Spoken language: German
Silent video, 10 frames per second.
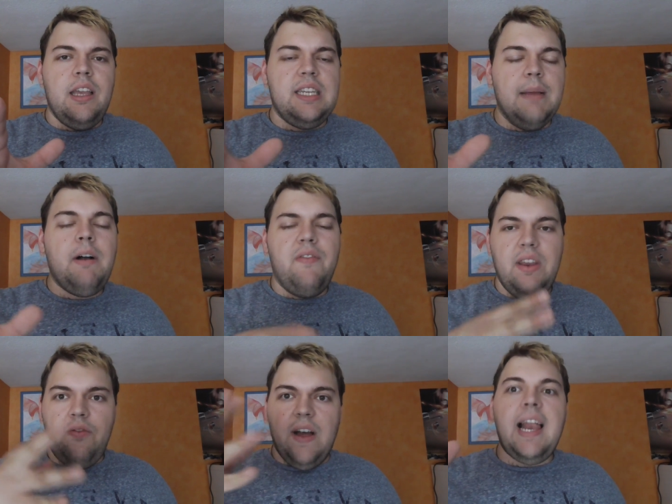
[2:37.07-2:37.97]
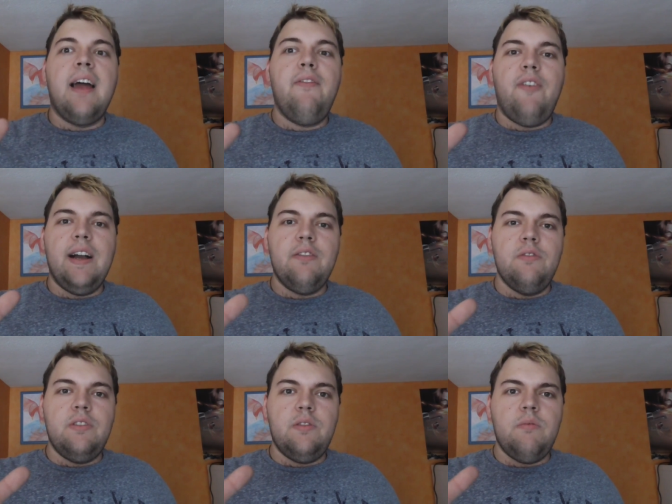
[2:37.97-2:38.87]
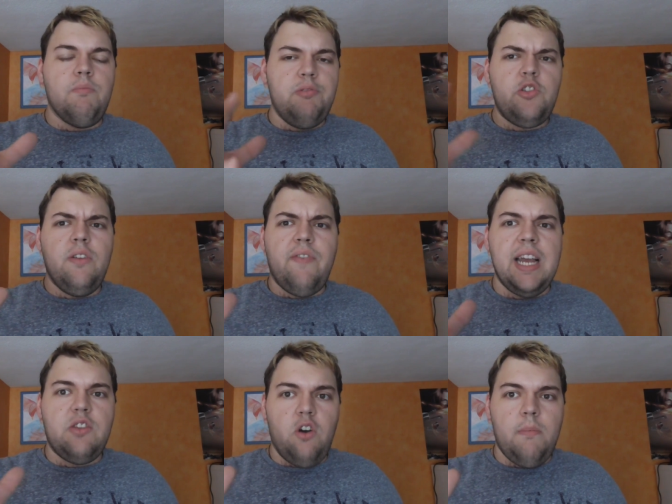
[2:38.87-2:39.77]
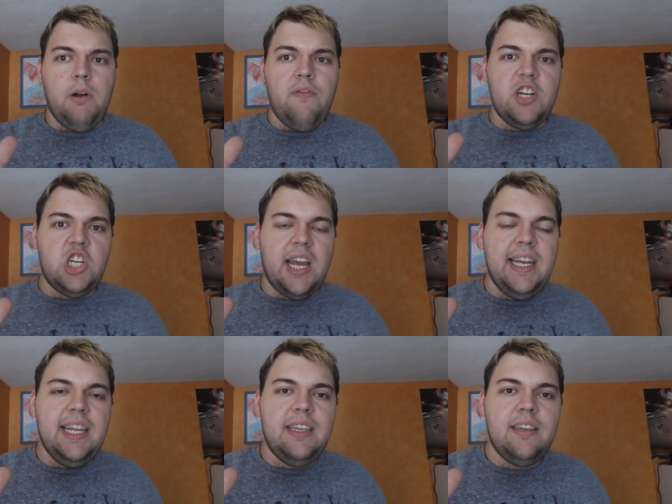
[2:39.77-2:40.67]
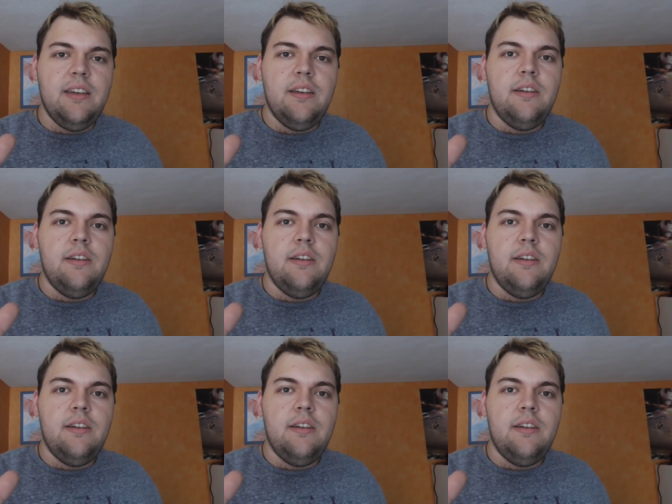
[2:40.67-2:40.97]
ich denke mal auf jeden Fall anfangen und ein bisschen weit kommen auch wahrscheinlich.